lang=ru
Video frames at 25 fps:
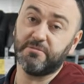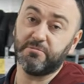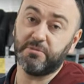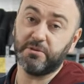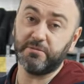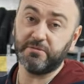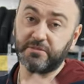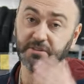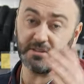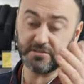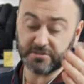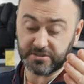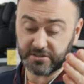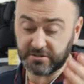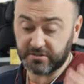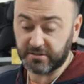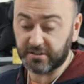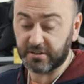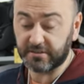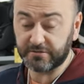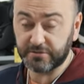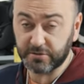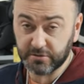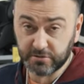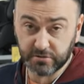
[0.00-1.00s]
Напоминаю,
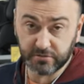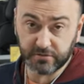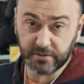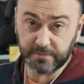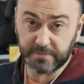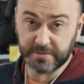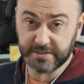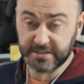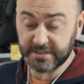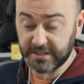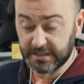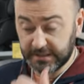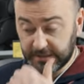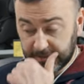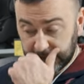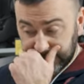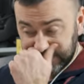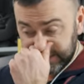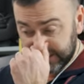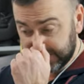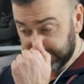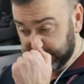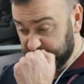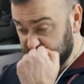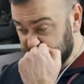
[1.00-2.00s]
ссылка внизу в описании
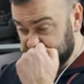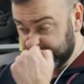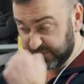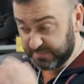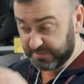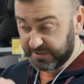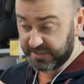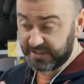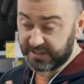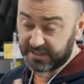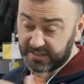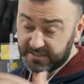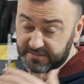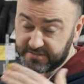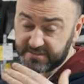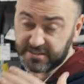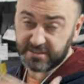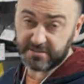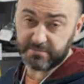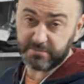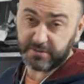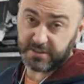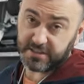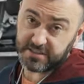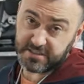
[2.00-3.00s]
есть, можете приехать в
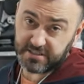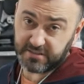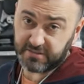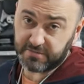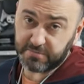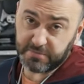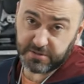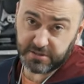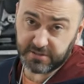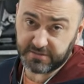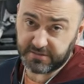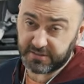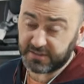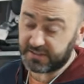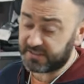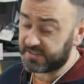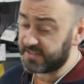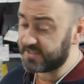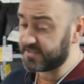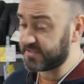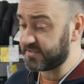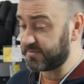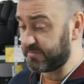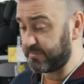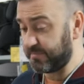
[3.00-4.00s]
сеть магазинов мира
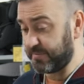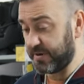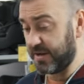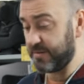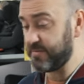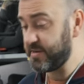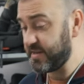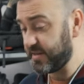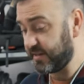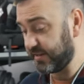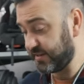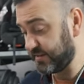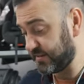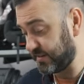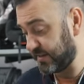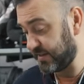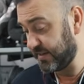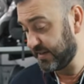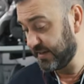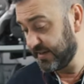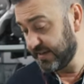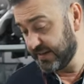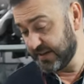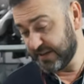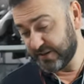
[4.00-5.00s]
автокресел, помериться,